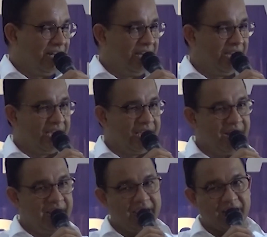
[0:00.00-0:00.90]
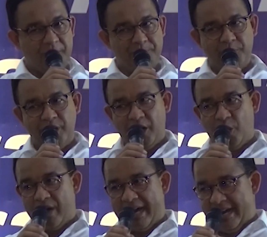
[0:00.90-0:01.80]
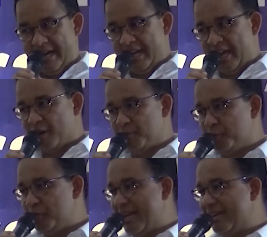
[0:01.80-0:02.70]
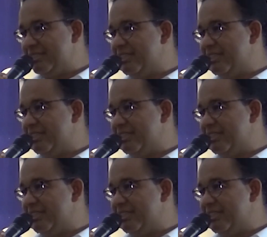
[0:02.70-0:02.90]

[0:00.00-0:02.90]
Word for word: negeri kepulauan yang punya